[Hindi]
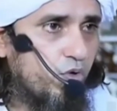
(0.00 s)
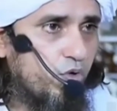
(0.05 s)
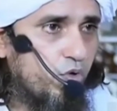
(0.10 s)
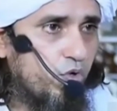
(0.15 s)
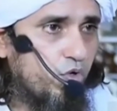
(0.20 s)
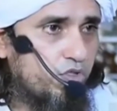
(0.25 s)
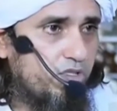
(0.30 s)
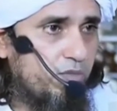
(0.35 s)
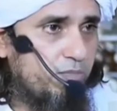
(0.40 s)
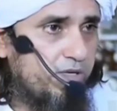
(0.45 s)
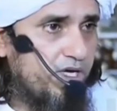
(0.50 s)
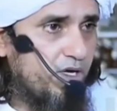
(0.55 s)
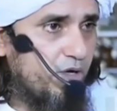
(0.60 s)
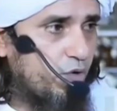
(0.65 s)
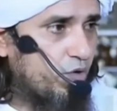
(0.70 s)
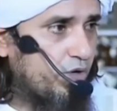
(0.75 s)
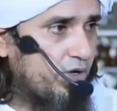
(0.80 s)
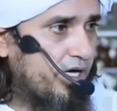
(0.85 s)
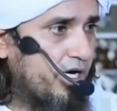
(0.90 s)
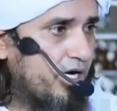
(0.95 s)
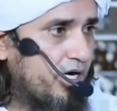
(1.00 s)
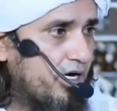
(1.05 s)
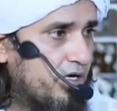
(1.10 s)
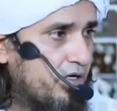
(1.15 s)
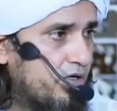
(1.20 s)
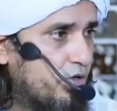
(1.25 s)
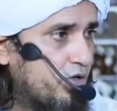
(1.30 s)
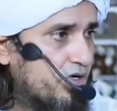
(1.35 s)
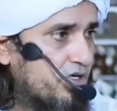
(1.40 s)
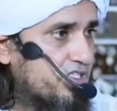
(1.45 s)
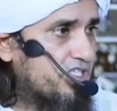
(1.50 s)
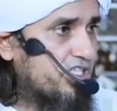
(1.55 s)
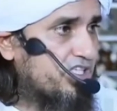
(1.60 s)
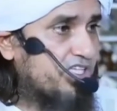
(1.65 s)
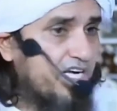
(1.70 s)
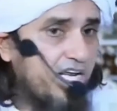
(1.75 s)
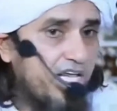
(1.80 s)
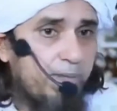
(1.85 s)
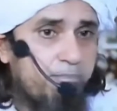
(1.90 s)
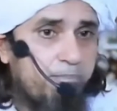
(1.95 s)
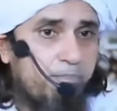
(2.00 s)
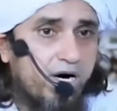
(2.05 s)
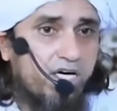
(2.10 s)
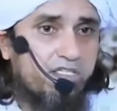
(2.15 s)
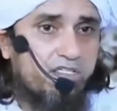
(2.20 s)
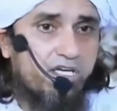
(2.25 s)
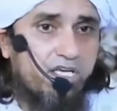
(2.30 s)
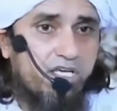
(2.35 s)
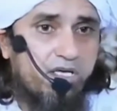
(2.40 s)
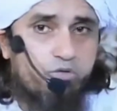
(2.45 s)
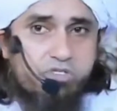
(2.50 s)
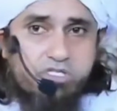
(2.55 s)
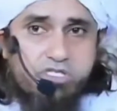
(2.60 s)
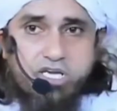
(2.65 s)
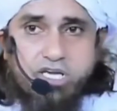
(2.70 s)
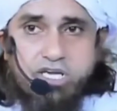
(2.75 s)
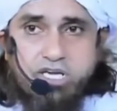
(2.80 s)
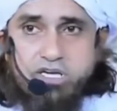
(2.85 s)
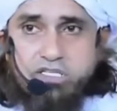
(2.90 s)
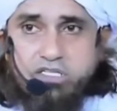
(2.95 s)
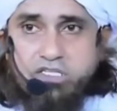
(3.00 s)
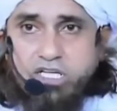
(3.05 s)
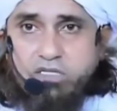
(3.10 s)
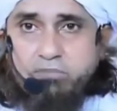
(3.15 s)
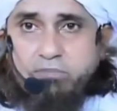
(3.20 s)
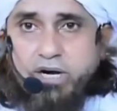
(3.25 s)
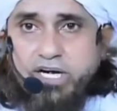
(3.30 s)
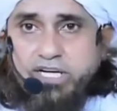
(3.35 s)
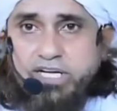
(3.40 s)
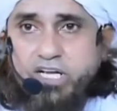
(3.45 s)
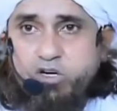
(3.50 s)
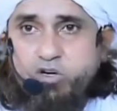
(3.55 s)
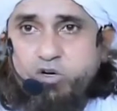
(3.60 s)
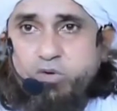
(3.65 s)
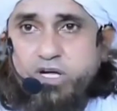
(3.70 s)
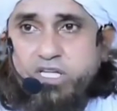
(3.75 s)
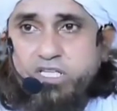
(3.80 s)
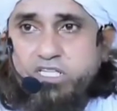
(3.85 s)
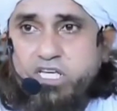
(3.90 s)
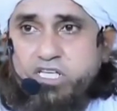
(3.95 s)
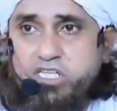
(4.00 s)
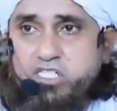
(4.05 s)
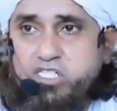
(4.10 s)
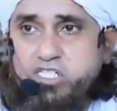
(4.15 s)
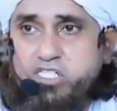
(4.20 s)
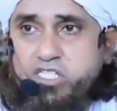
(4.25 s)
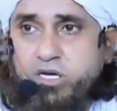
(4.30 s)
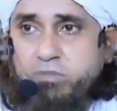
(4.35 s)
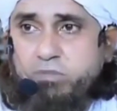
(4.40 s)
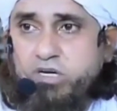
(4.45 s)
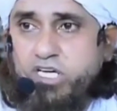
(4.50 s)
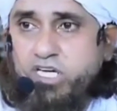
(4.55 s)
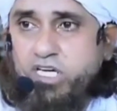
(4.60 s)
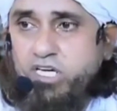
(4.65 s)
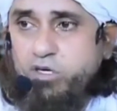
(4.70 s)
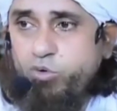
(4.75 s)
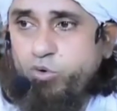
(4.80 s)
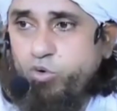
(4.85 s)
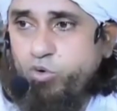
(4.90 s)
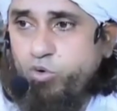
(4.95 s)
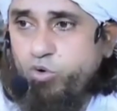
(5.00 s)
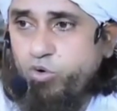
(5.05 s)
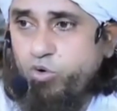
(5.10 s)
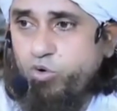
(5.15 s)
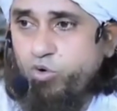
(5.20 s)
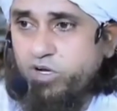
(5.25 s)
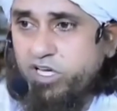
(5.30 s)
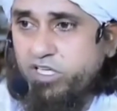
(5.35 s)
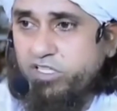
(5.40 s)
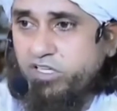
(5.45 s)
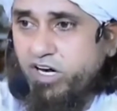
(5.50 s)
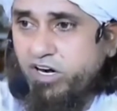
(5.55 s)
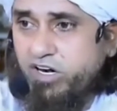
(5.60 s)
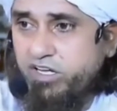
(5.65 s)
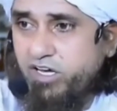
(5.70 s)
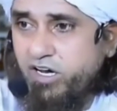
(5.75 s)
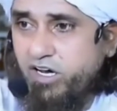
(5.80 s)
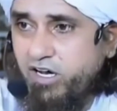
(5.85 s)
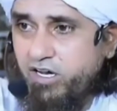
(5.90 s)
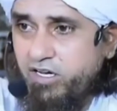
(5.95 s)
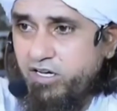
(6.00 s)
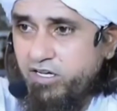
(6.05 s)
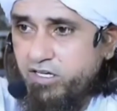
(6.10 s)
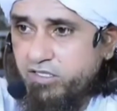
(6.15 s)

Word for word: तो खुद भी रोया और जितने पादरी उसके इर्द गिर्द बैठे हुए थे सब की रो रो के दाढ़ियाँ